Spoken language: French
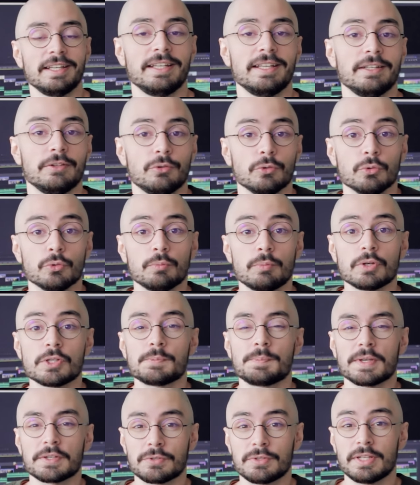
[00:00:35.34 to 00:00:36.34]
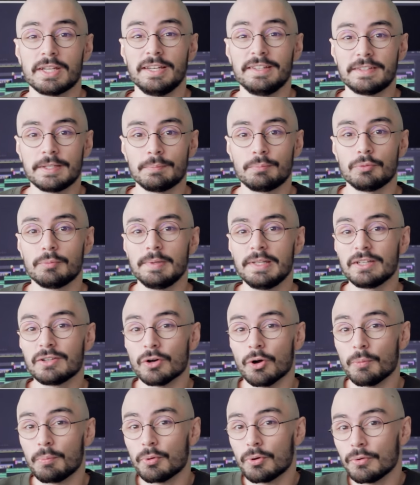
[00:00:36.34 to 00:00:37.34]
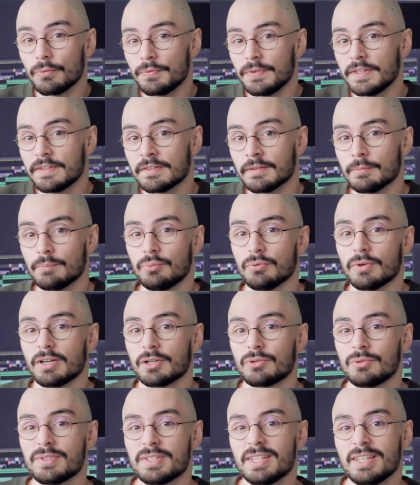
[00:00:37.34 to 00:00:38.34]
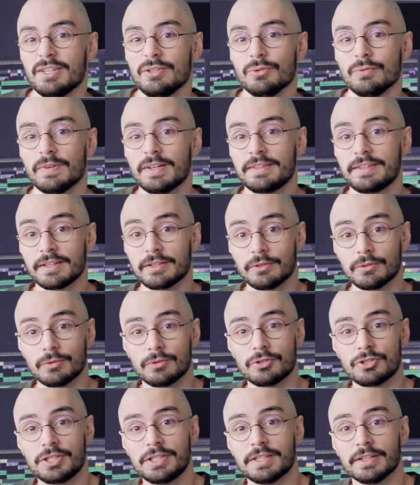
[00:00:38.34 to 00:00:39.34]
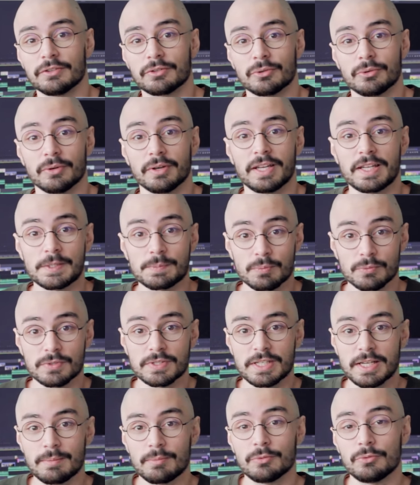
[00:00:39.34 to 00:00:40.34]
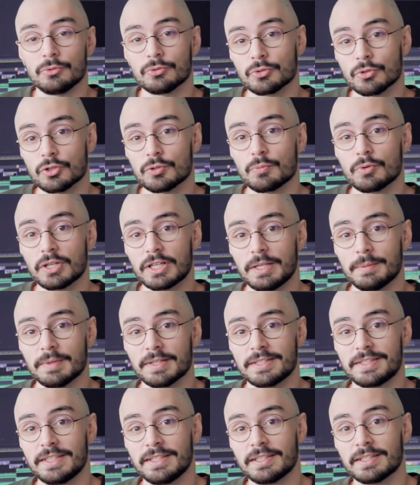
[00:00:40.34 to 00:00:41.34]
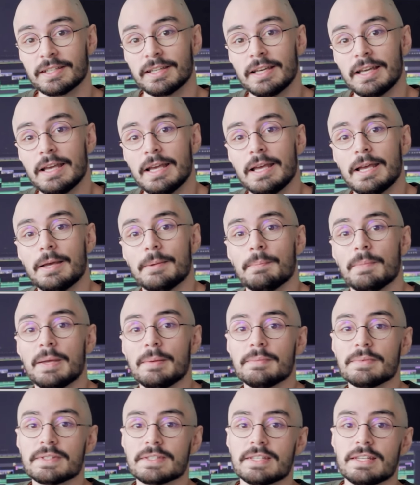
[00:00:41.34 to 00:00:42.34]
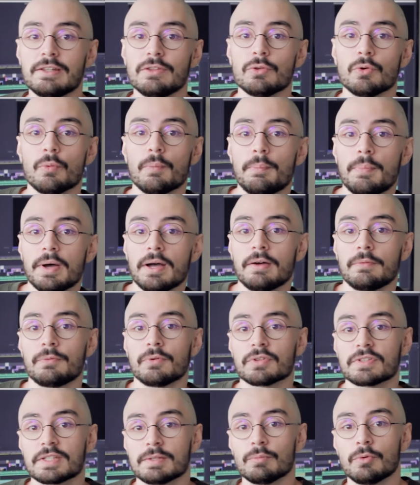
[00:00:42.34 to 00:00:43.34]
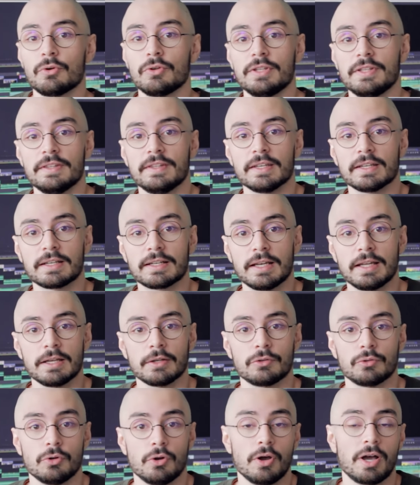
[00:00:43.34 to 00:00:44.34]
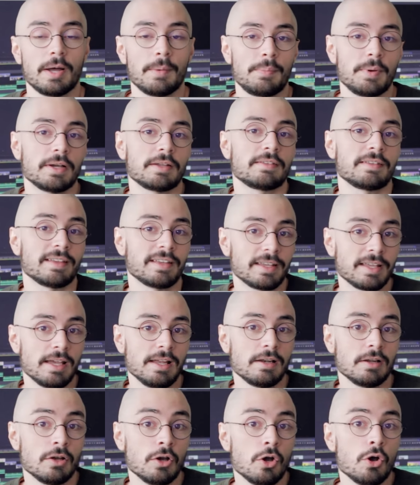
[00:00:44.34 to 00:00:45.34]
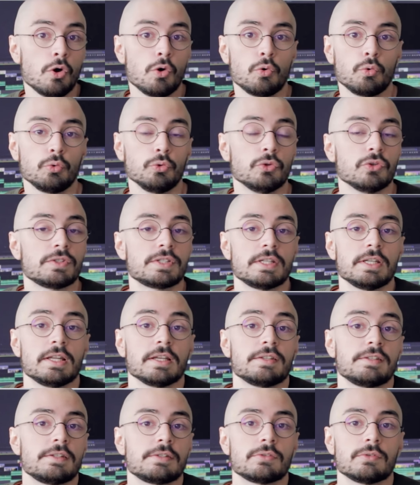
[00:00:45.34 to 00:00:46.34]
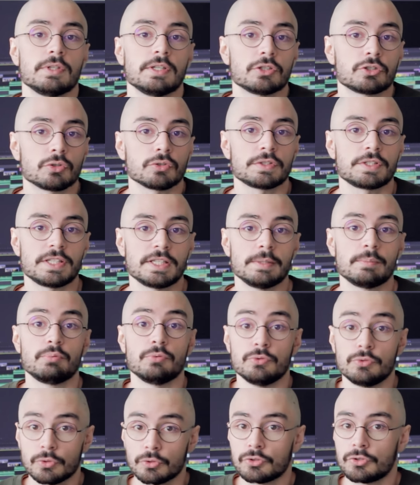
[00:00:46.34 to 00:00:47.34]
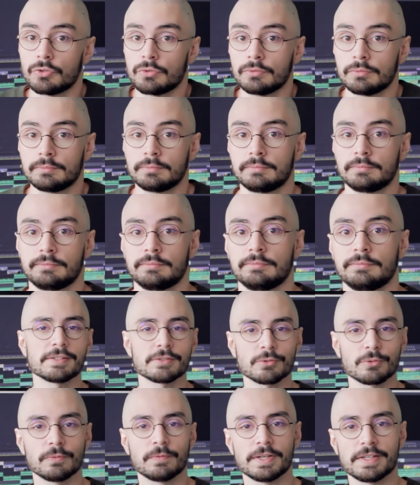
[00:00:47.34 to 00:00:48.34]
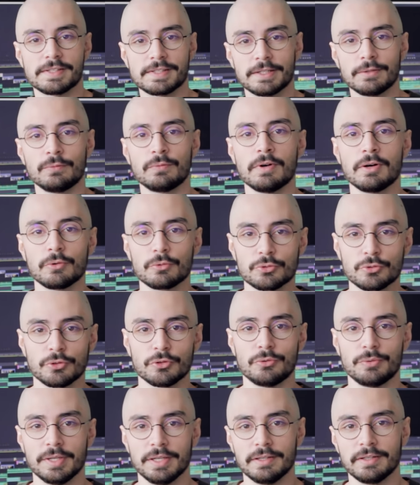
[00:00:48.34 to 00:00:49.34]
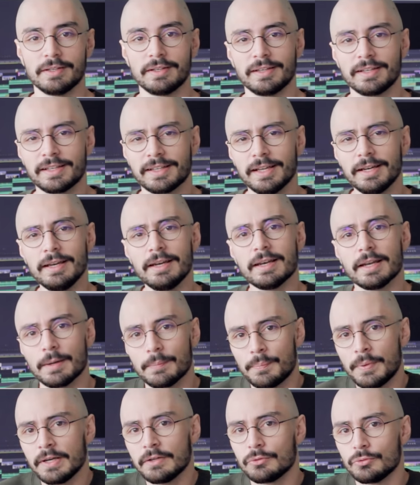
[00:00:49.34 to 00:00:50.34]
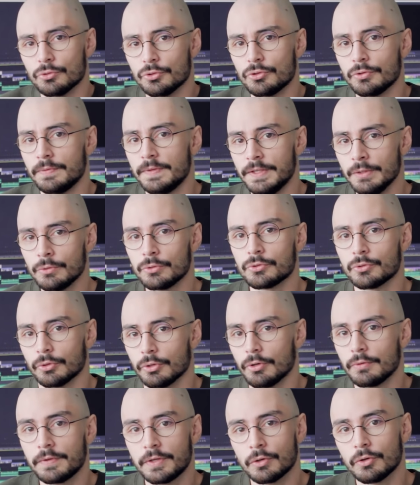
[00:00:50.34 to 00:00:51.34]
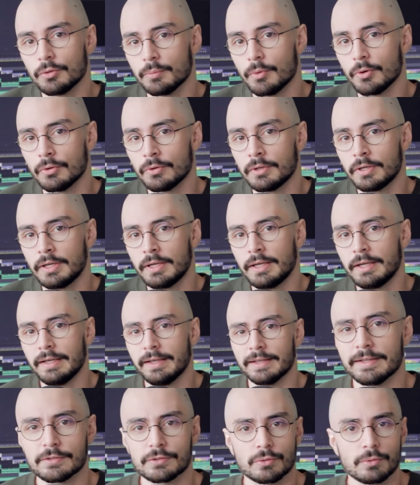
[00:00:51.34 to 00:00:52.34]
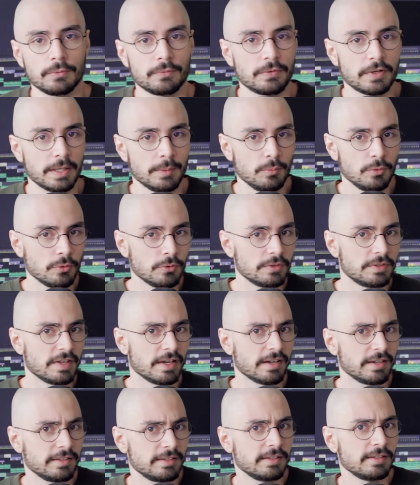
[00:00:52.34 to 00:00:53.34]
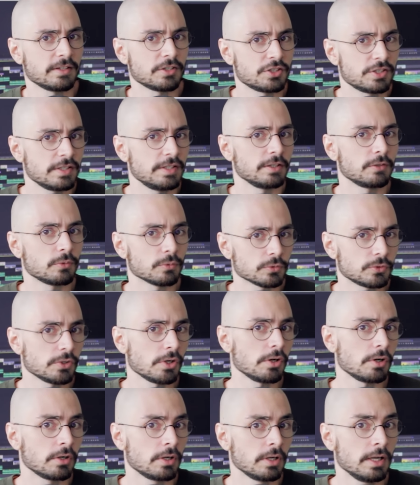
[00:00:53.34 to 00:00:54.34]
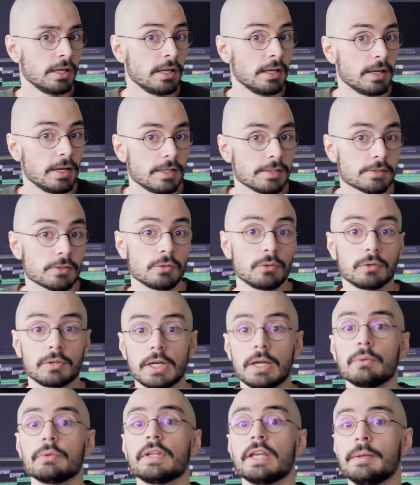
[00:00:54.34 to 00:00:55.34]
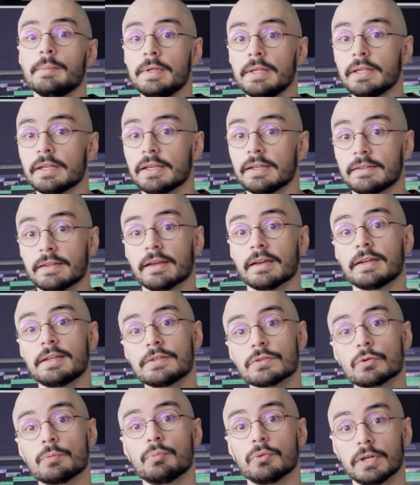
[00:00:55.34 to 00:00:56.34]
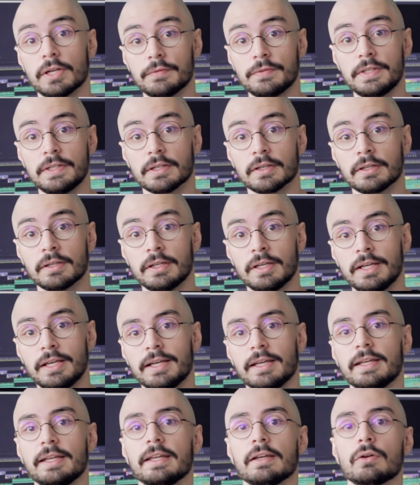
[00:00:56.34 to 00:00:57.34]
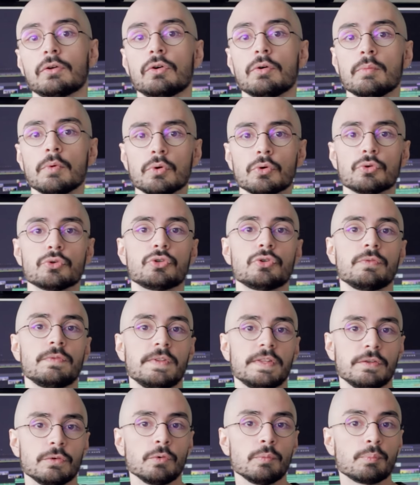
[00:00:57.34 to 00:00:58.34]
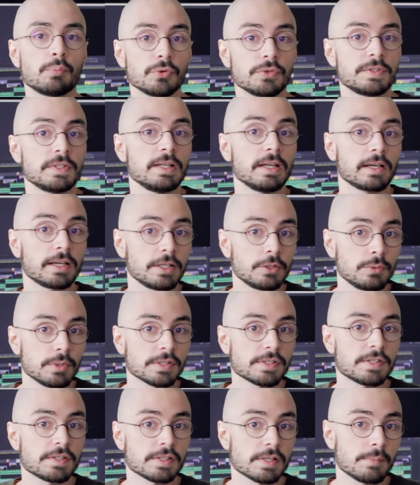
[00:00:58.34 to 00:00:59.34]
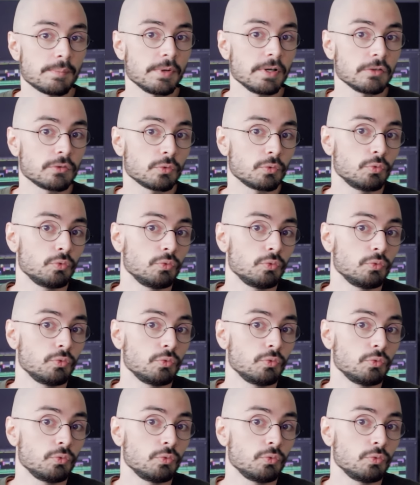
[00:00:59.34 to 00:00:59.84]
et de nombreuses personnalités publiques en profitent pour accuser les nouvelles technologies d'être responsables du changement climatique, même s'ils n'ont pas forcément une idée claire de leur impact réel ou de s'il existe des chantiers plus urgents. C'est ce qu'on va essayer de voir aujourd'hui. Quel est l'impact du jeu vidéo sur l'environnement est-ce qu'on ferait mieux d'arrêter d'acheter des consoles Est-ce que le cloud gaming est un risque pour l'avenir Et comment le jeu vidéo peut-il réduire ses impacts